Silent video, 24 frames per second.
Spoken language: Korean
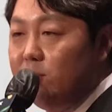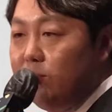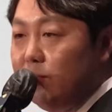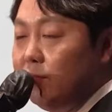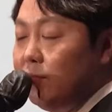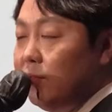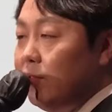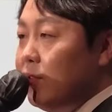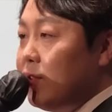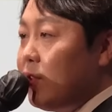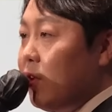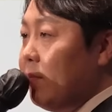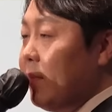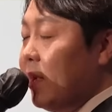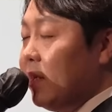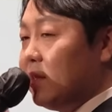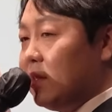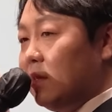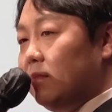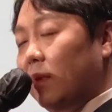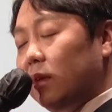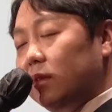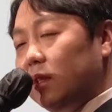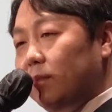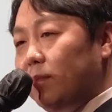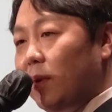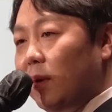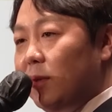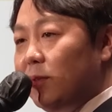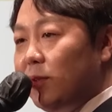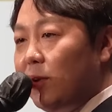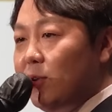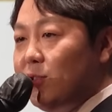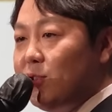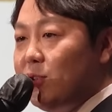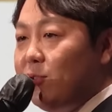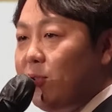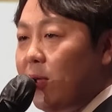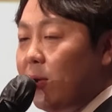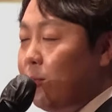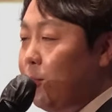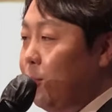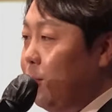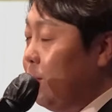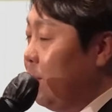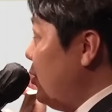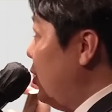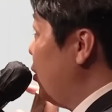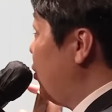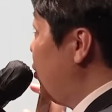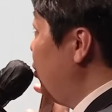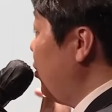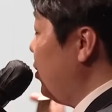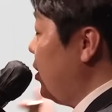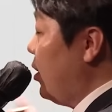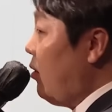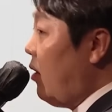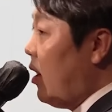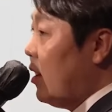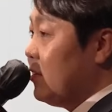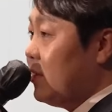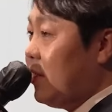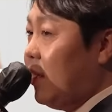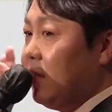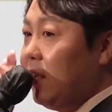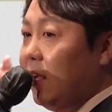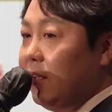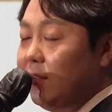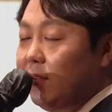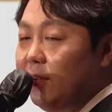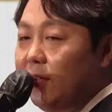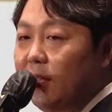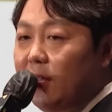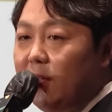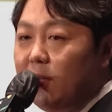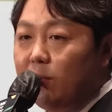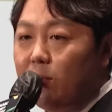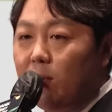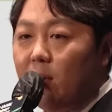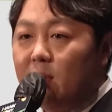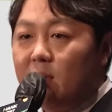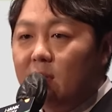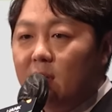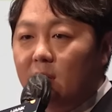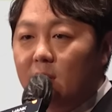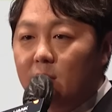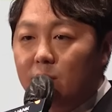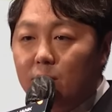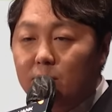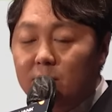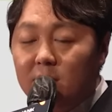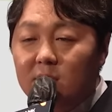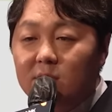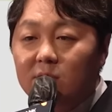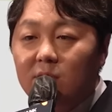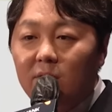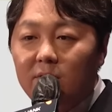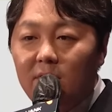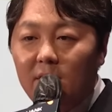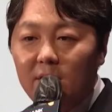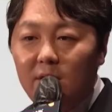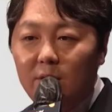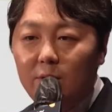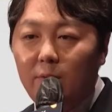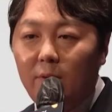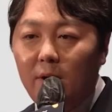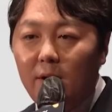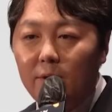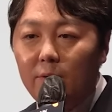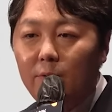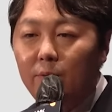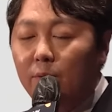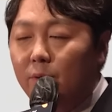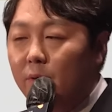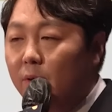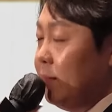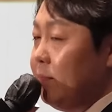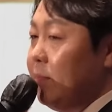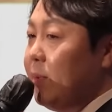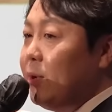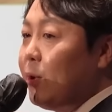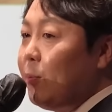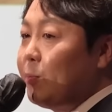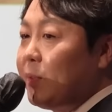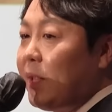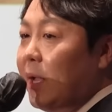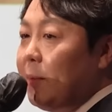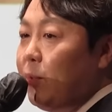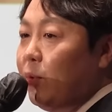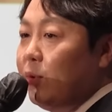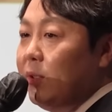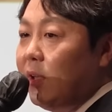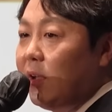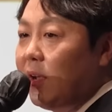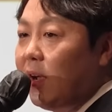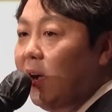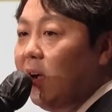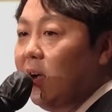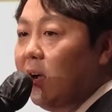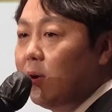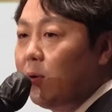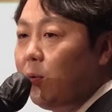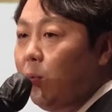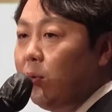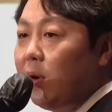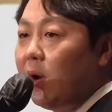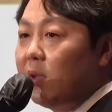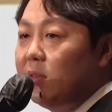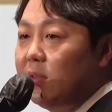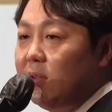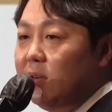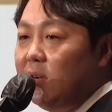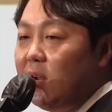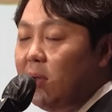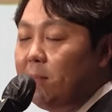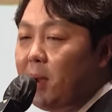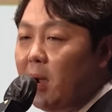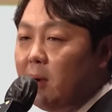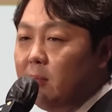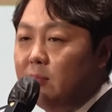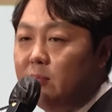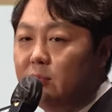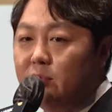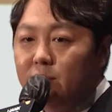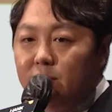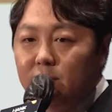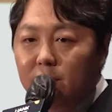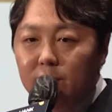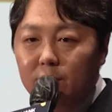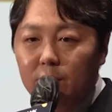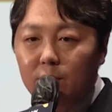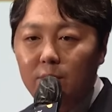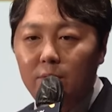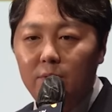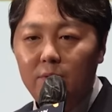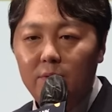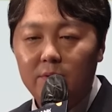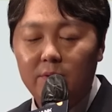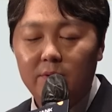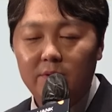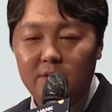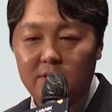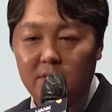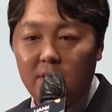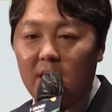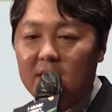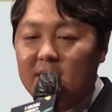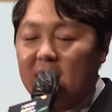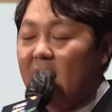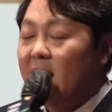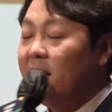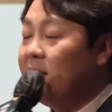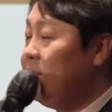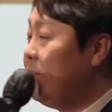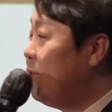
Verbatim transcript: 이 문구점에 스마트팜이 설치되고, 그리고 이러한 사례들이 굉장히 좀 신선하기도 하고 흥미롭다 보니까 고객들의 방문들도 잘